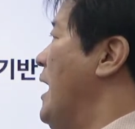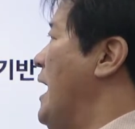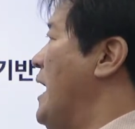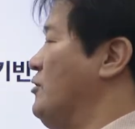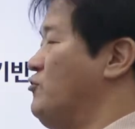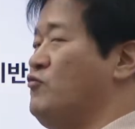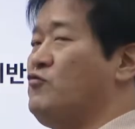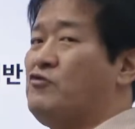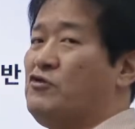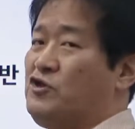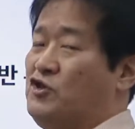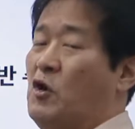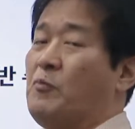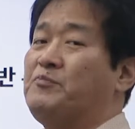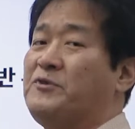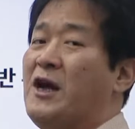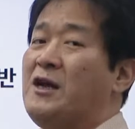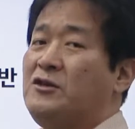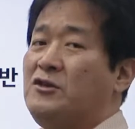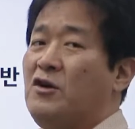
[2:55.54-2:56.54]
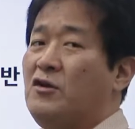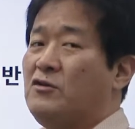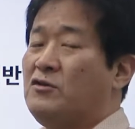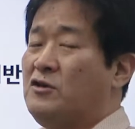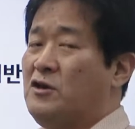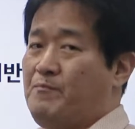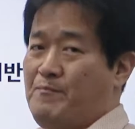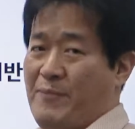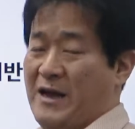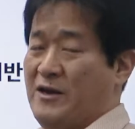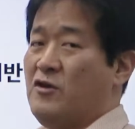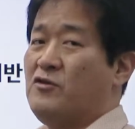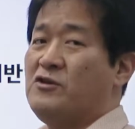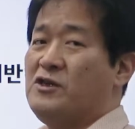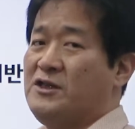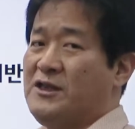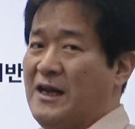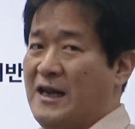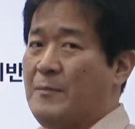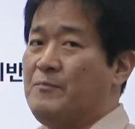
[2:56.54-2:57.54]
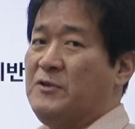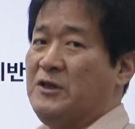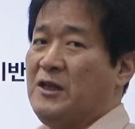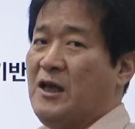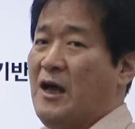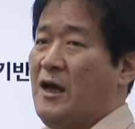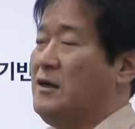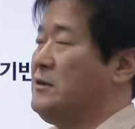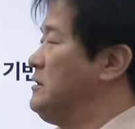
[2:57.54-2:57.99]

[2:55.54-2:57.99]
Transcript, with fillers: 아주 그 접착력을 발현을 잘합니다.